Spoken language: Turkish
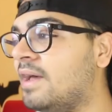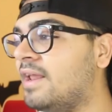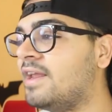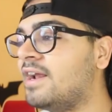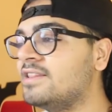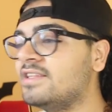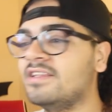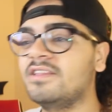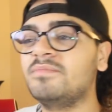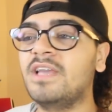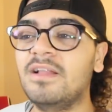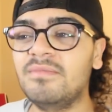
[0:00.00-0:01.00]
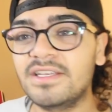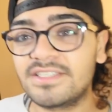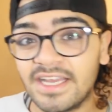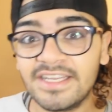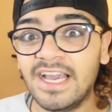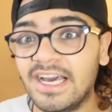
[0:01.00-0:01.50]
Ben herhalde dedim
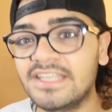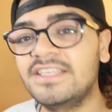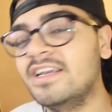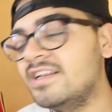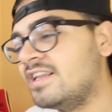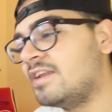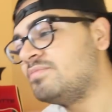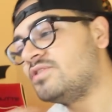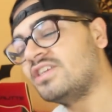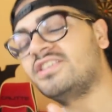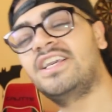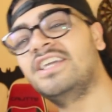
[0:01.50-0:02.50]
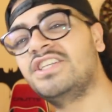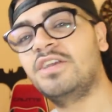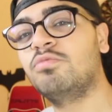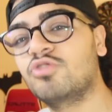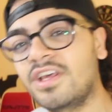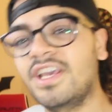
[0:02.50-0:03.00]
gelmezler yarın gelirler biz de
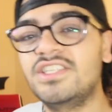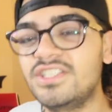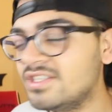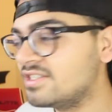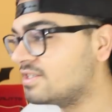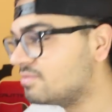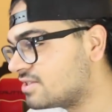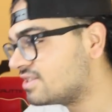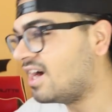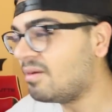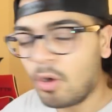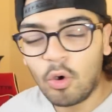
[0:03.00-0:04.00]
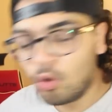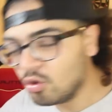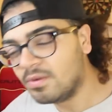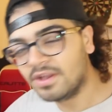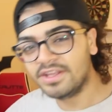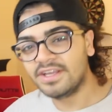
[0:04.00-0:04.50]
geceyi burada geçiririz gibisine ama
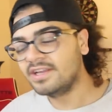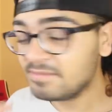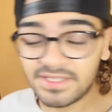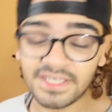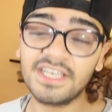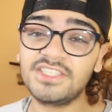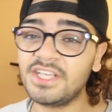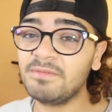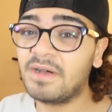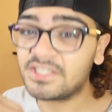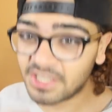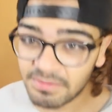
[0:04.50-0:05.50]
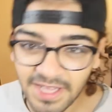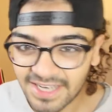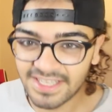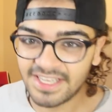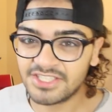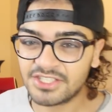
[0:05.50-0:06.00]
olmadı. Biz de geceyi başka bir
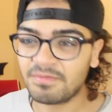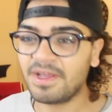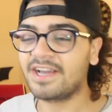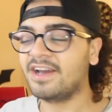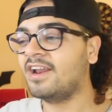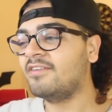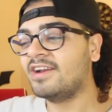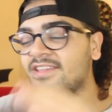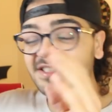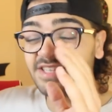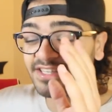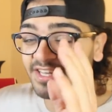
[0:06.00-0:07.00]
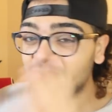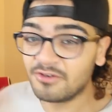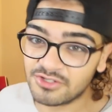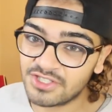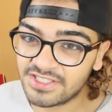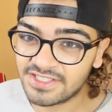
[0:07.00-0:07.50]
yerde geçirmeye karar verdik zaten
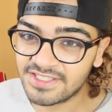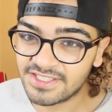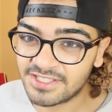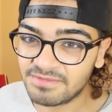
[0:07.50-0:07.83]
göreceksiniz